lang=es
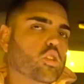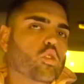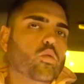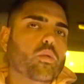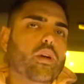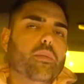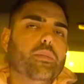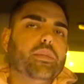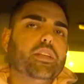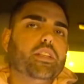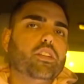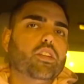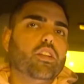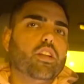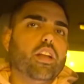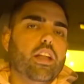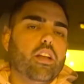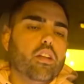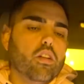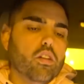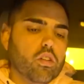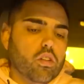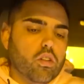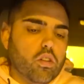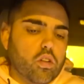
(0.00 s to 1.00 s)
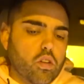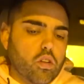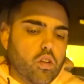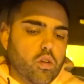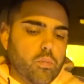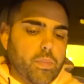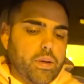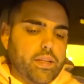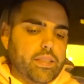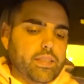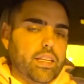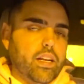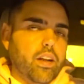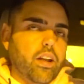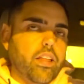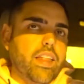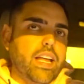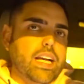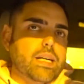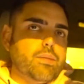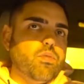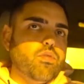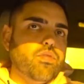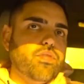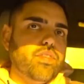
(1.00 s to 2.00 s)
tú ves a Misionero con los pantalones
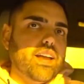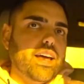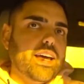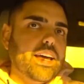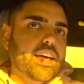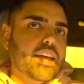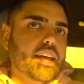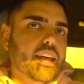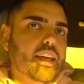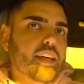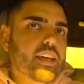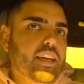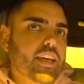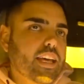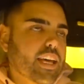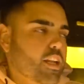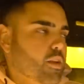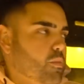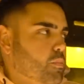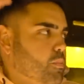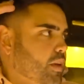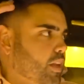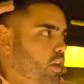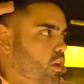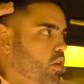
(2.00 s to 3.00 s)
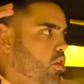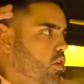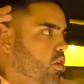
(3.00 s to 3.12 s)
de camuflaje, el pelo